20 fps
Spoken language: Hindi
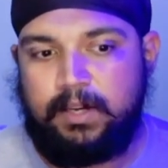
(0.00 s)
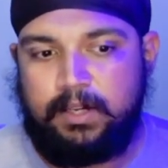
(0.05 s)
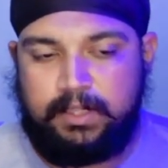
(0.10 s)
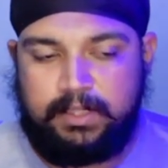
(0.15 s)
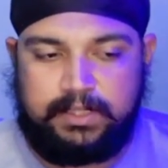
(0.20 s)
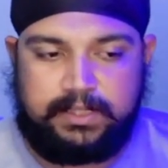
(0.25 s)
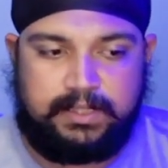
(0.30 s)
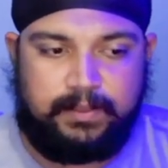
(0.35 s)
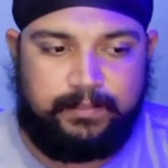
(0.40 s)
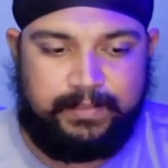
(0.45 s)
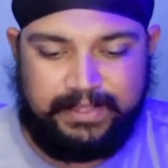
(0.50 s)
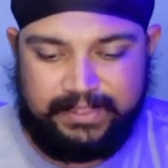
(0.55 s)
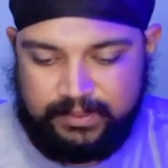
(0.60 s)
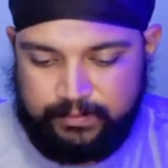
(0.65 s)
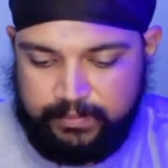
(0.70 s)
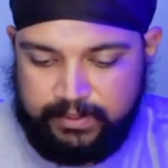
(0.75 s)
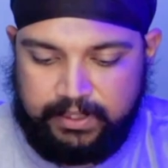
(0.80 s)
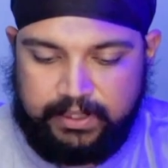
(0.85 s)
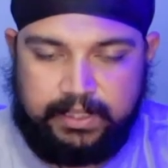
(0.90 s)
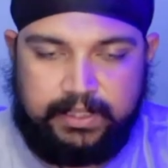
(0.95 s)
इसका बीस
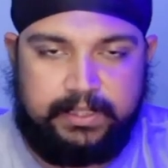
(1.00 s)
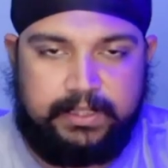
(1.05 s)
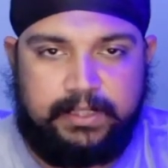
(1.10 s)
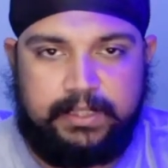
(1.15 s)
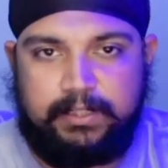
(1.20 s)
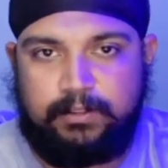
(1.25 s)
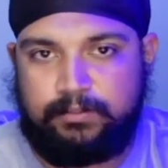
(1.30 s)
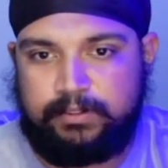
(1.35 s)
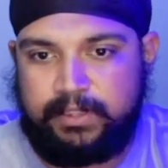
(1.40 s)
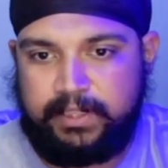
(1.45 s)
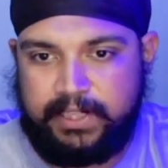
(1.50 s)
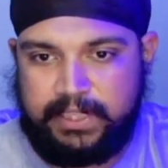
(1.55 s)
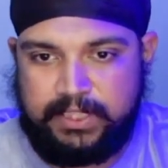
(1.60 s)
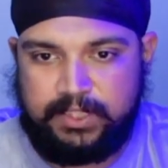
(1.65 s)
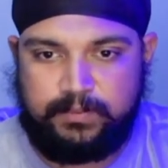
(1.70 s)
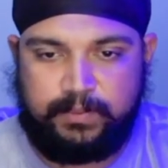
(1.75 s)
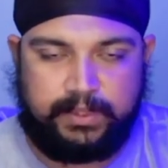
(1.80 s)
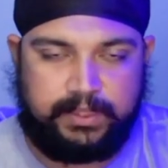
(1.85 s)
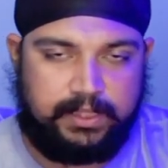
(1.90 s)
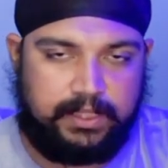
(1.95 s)
मीटर का इन्होंने रेंज
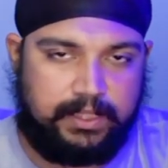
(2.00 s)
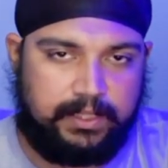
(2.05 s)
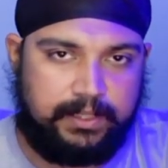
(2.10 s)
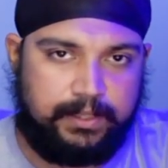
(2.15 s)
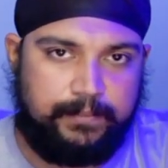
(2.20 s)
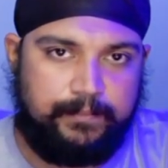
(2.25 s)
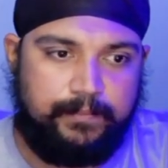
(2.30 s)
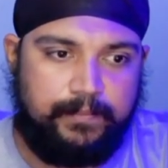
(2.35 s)
बताया है